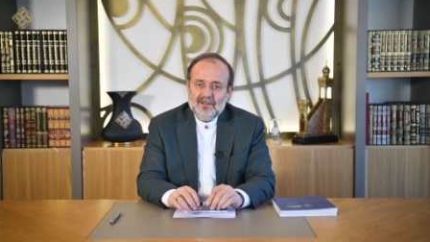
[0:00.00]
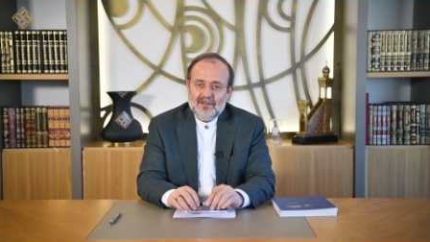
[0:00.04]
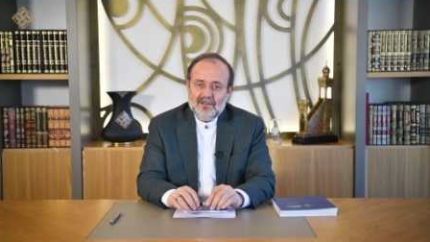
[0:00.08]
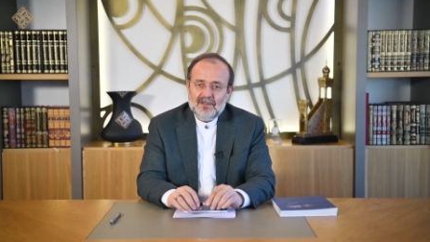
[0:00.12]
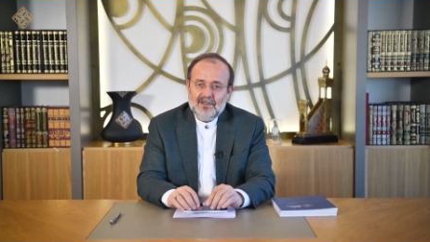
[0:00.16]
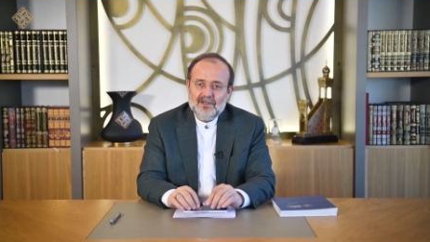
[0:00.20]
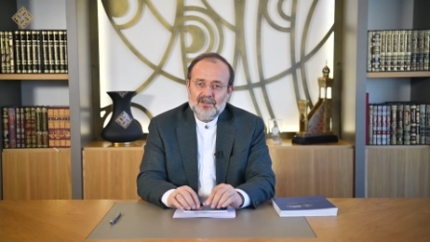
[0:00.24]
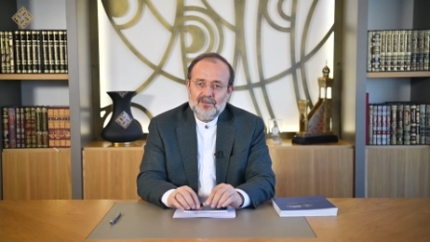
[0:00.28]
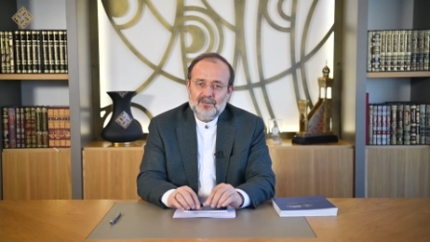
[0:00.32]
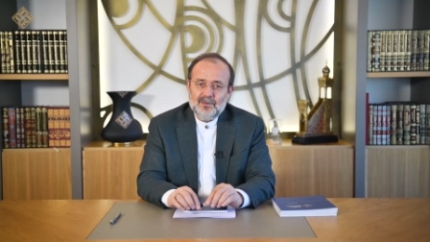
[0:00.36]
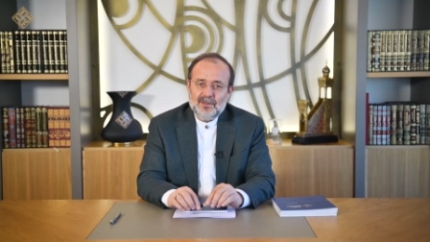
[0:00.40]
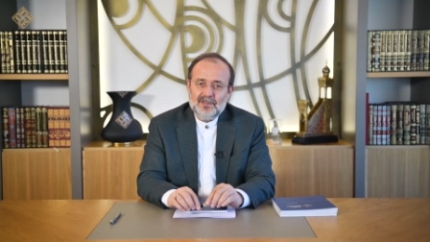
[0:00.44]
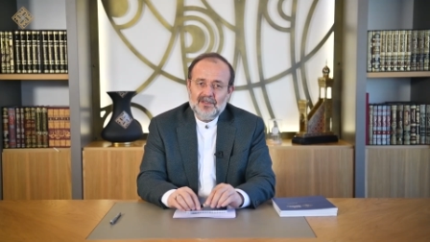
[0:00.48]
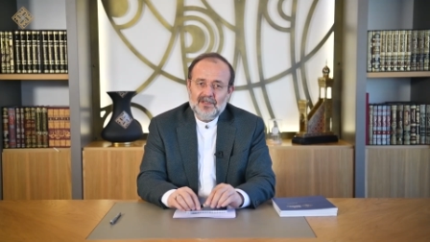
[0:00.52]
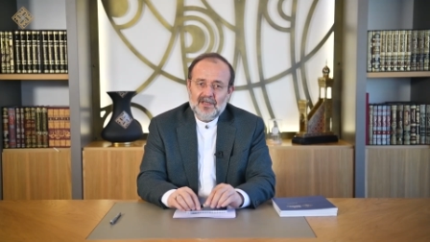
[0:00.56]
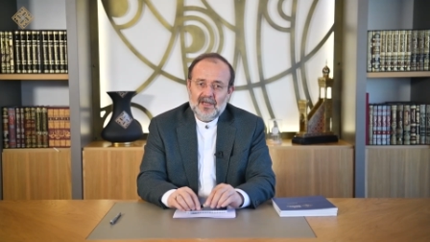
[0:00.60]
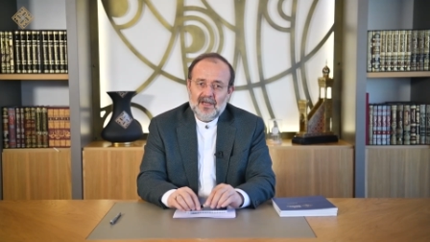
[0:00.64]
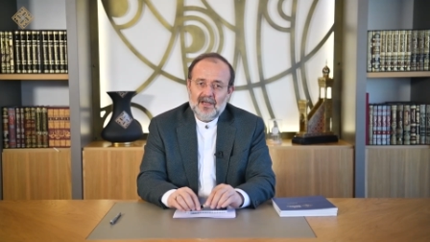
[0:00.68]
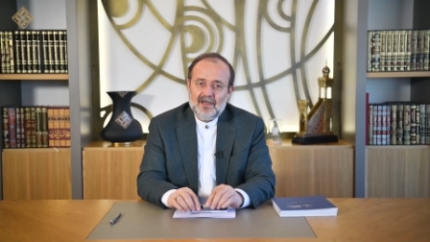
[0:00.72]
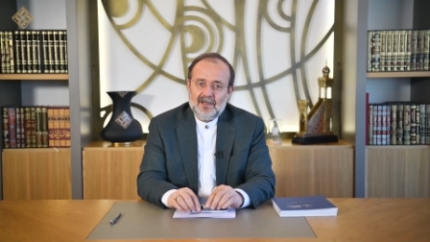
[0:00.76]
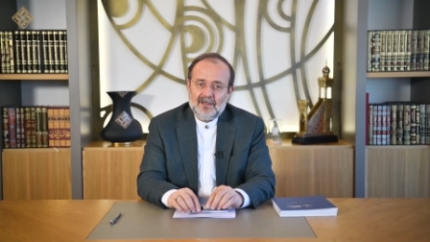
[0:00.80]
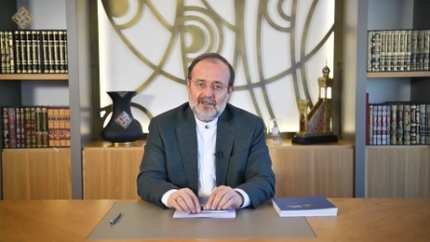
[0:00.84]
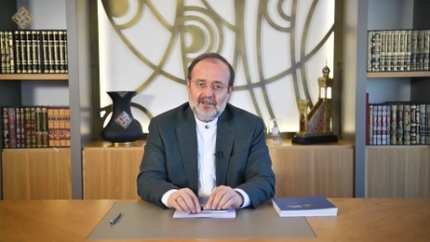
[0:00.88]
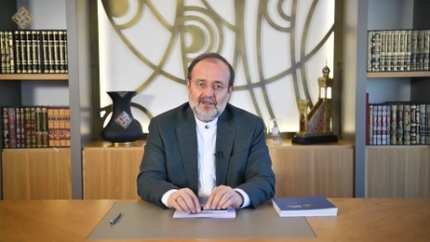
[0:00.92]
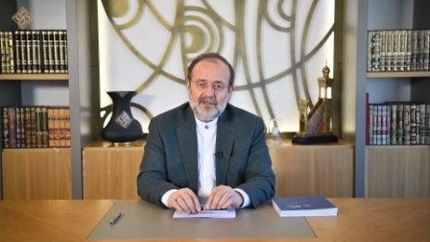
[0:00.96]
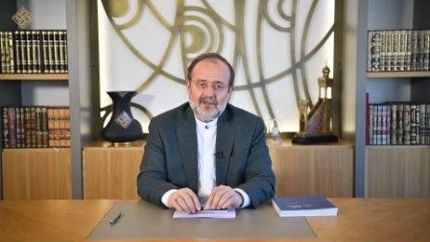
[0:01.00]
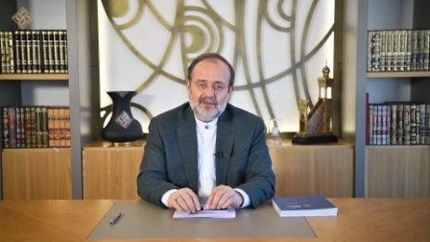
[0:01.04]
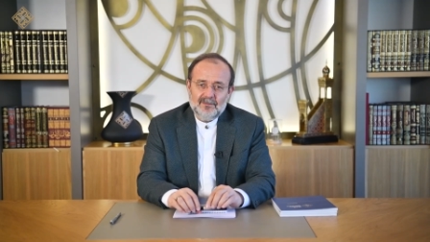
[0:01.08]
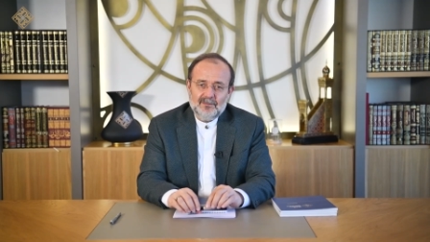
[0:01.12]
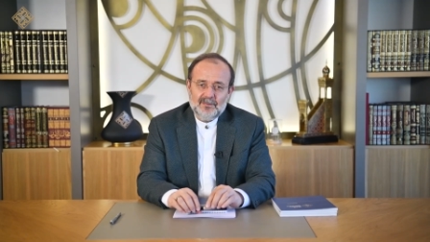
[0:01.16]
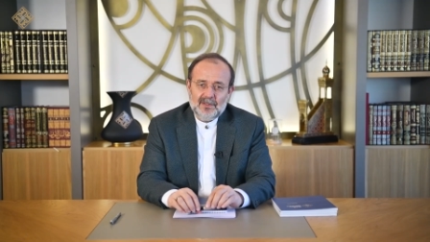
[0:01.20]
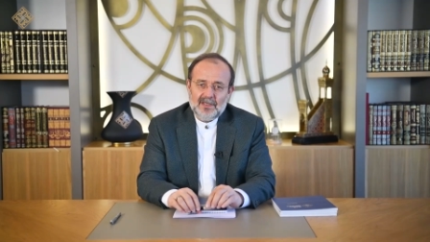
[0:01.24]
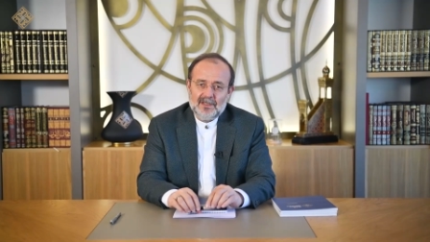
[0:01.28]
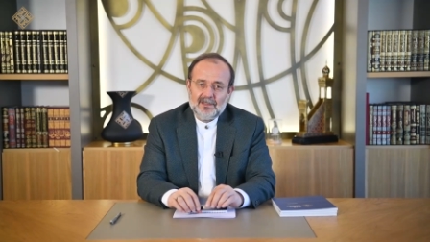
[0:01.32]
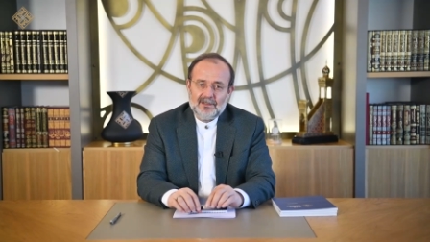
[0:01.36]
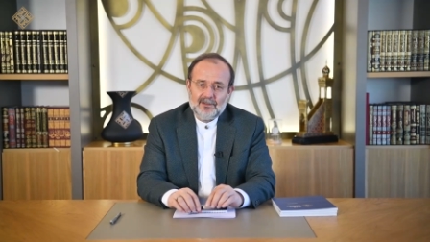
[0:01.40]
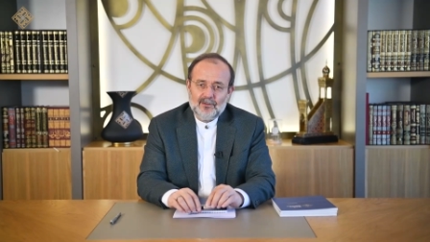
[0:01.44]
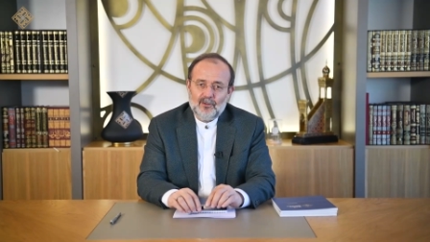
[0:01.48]
hiçbir değerin
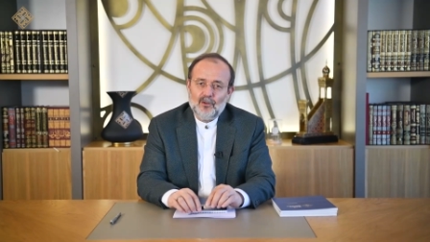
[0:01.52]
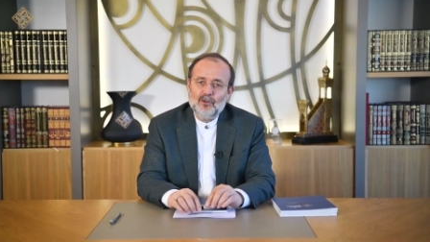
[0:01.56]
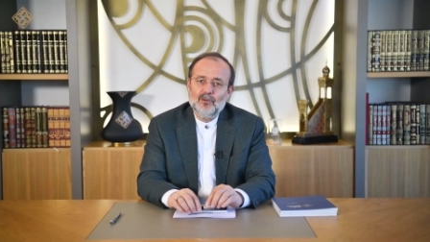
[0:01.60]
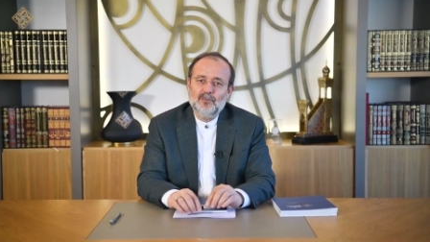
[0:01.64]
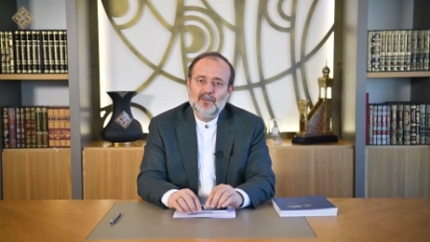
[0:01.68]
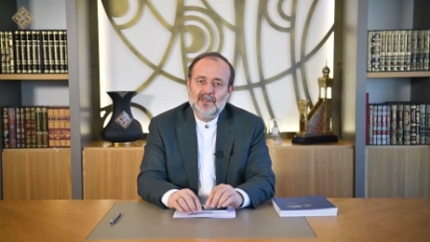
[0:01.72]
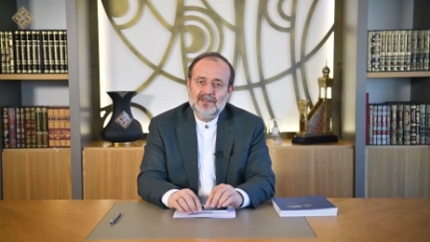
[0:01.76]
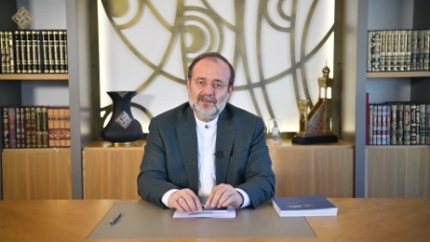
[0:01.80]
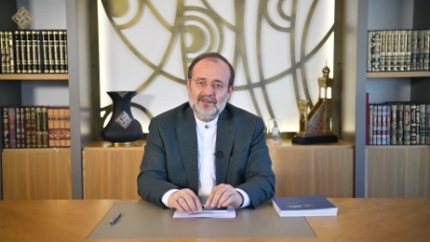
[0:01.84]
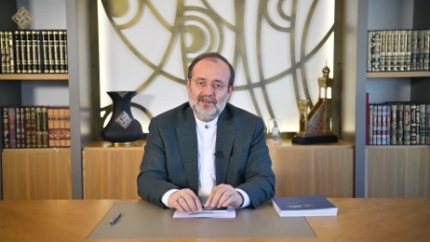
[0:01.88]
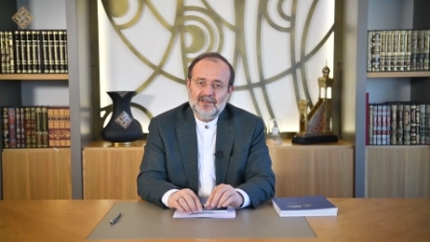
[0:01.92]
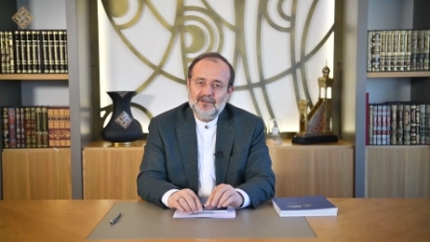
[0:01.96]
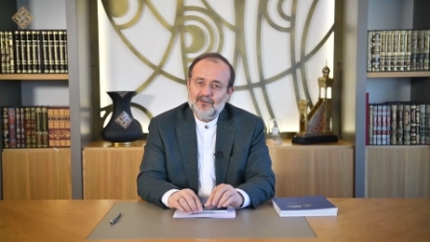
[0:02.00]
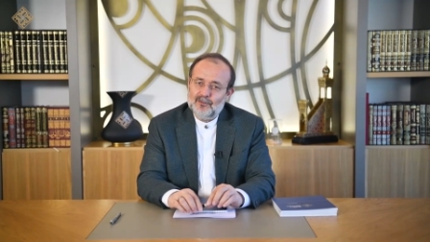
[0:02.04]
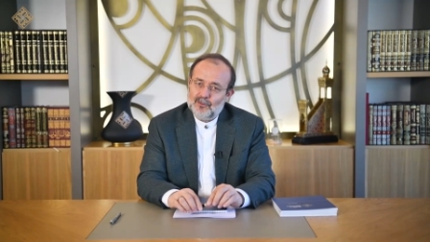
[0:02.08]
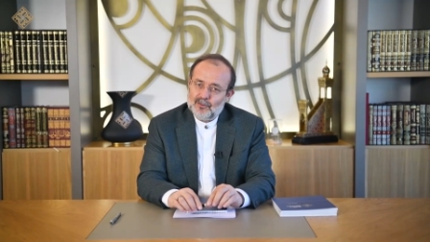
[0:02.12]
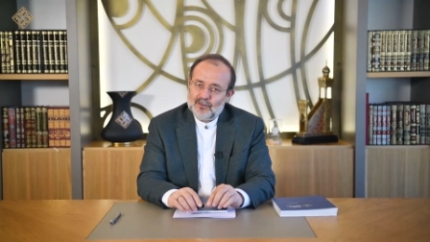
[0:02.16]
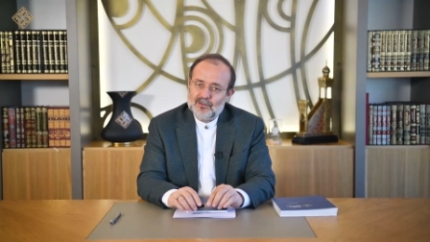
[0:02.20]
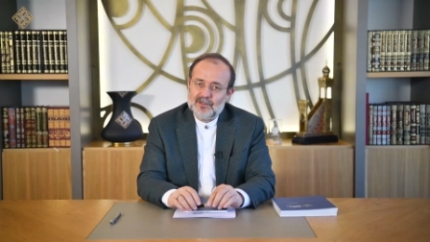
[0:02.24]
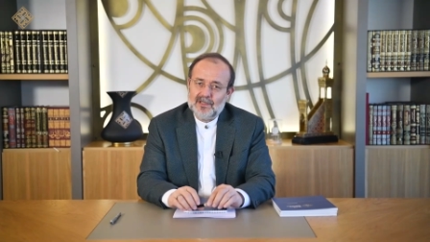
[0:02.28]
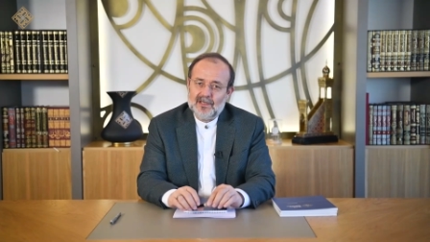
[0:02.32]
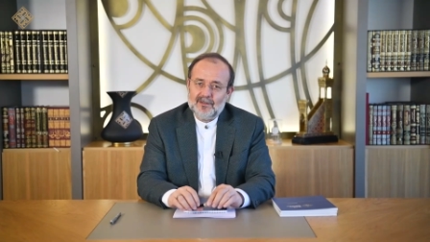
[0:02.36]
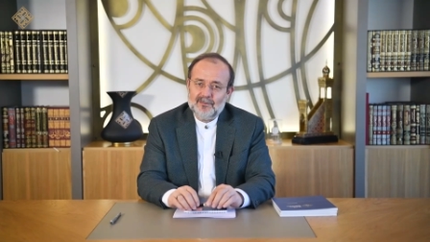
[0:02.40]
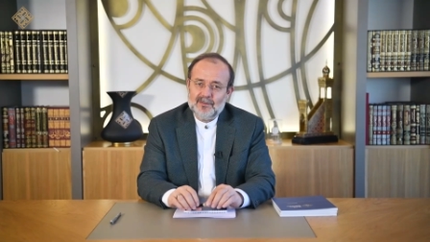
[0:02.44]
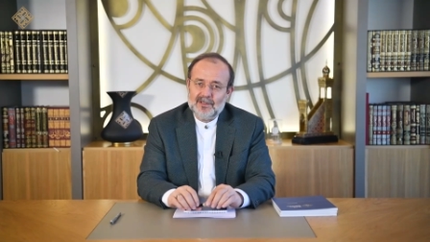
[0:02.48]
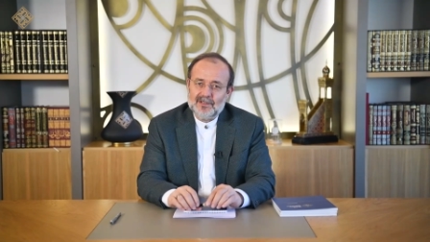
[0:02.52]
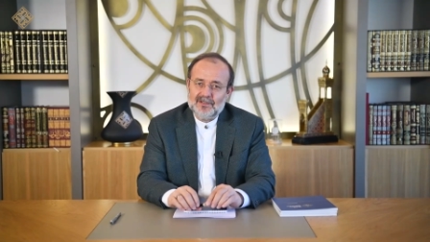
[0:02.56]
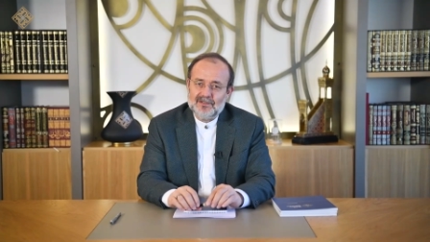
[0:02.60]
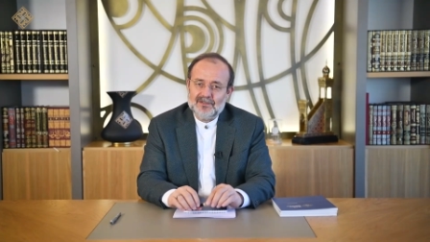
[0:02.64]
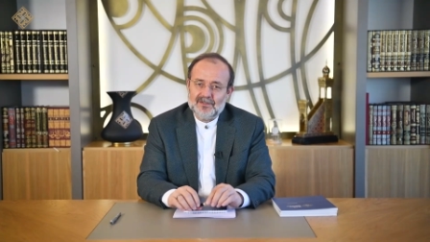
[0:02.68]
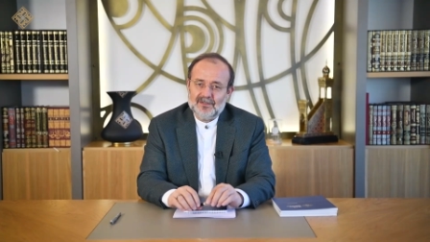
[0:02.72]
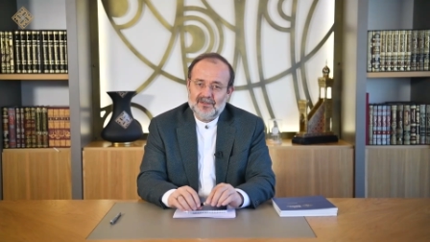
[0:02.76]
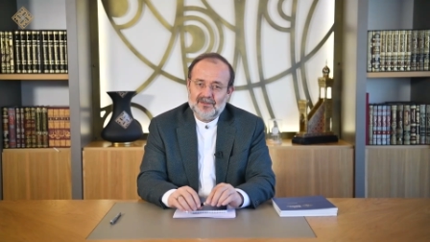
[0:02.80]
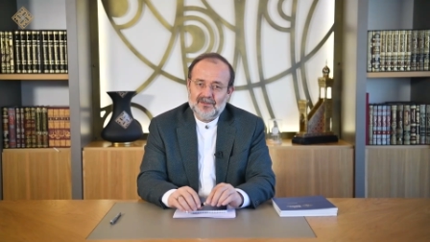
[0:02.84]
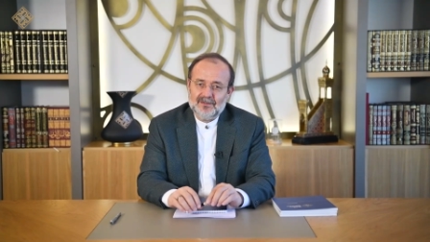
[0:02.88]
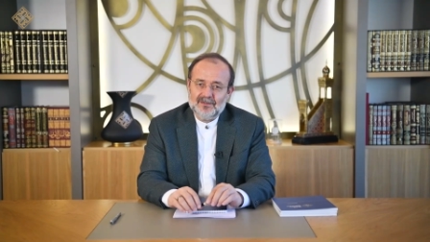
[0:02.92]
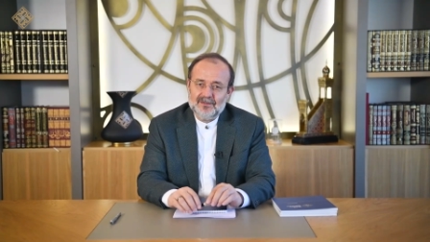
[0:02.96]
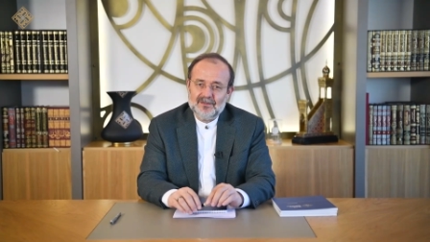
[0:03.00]
pek de olmadığını göstermek
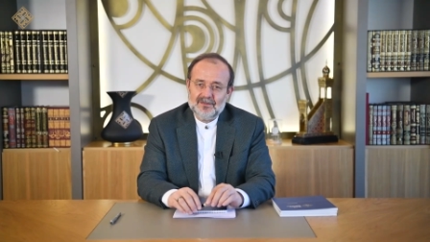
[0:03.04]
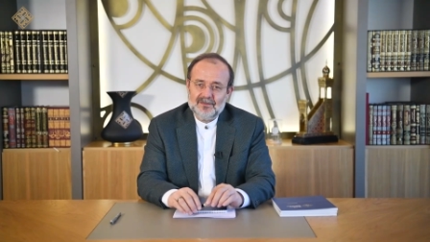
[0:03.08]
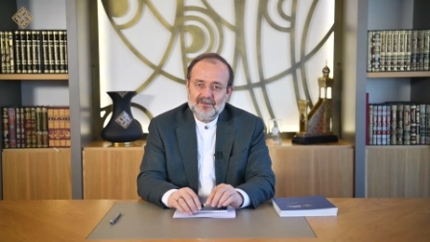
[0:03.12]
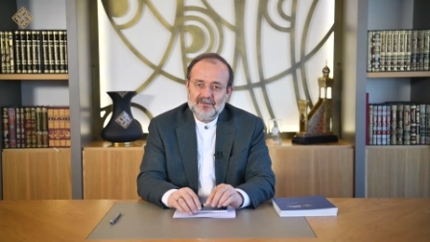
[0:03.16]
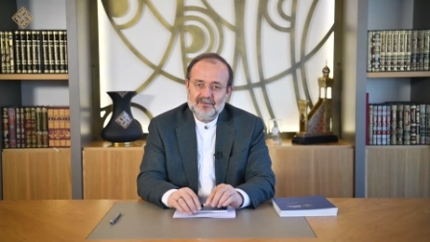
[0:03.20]
içindir.